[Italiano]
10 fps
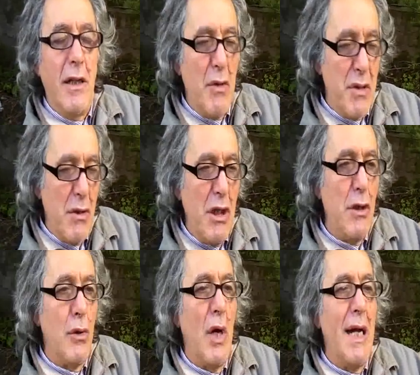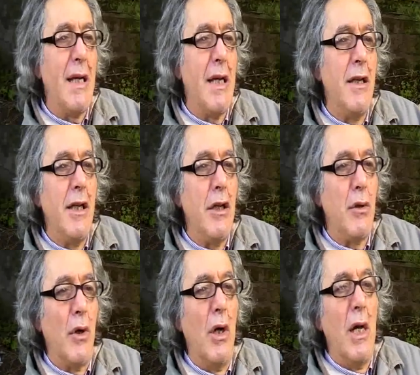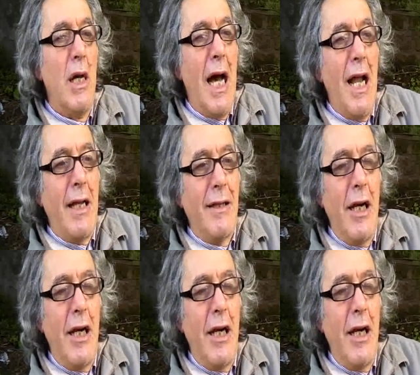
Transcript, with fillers: questo diritto anche il diritto a,